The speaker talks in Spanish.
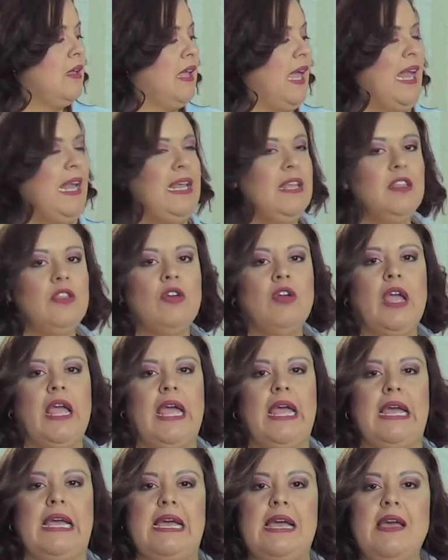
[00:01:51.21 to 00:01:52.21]
Qué lindo
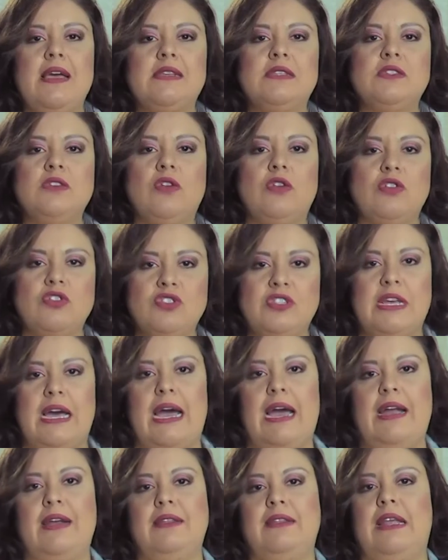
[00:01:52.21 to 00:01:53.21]
que es
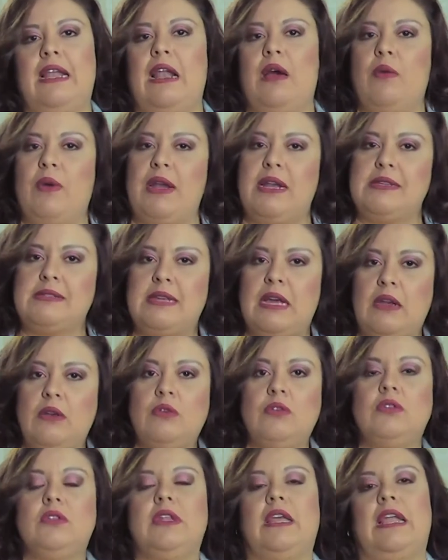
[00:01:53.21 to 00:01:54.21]
gozar de la buena
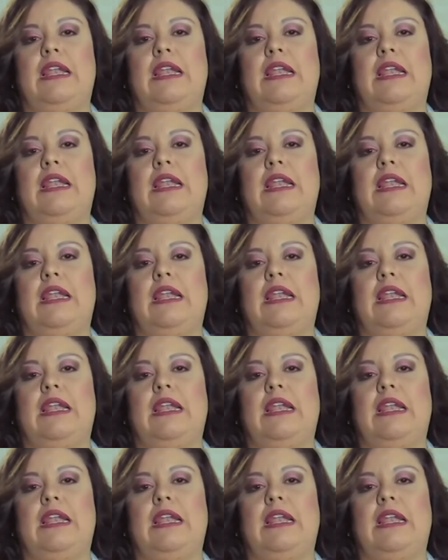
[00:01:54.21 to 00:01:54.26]
salud,